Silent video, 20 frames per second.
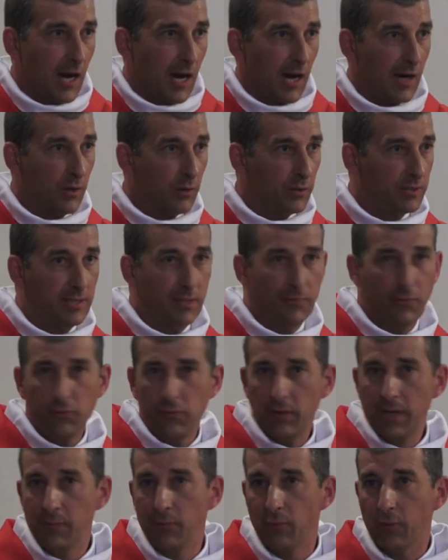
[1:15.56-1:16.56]
Alors si vous
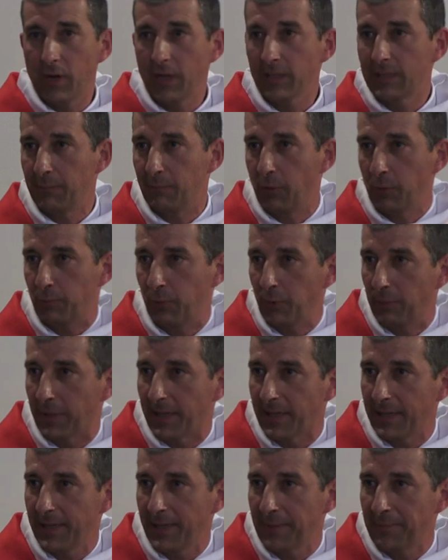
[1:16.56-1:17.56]
voulez me voir d'un peu plus
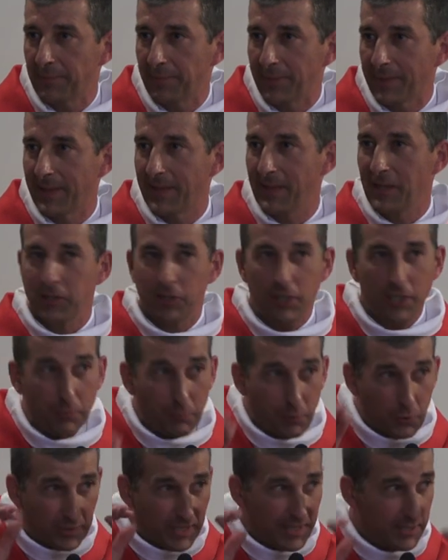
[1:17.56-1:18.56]
près, hein, j'ai des
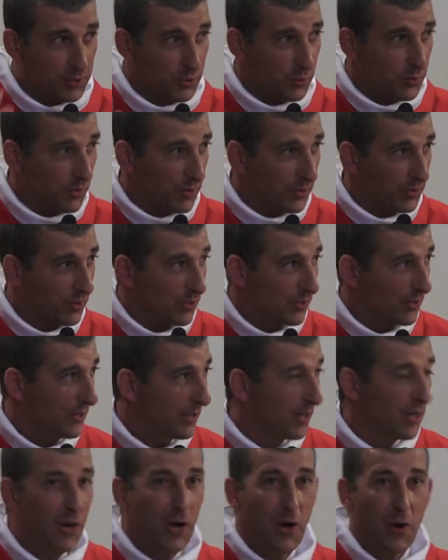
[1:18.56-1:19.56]
petits yeux
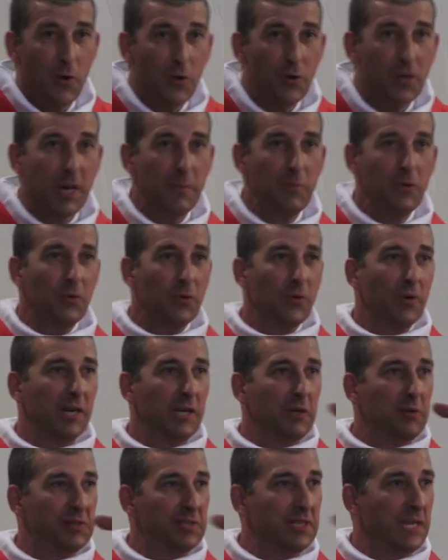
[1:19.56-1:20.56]
encore, le camion a
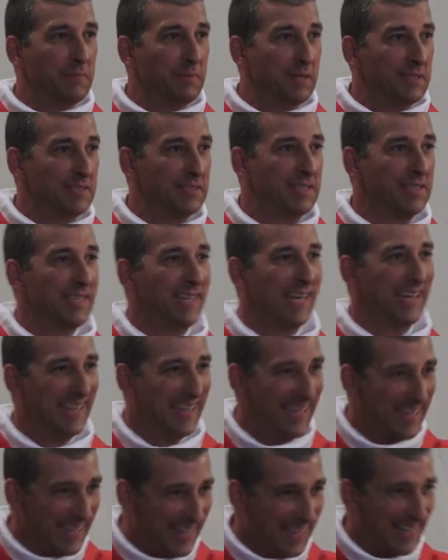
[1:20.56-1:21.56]
réussi à passer
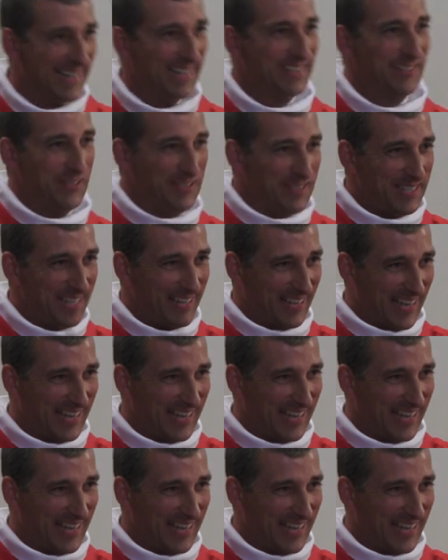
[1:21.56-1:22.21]
à hein, Denis,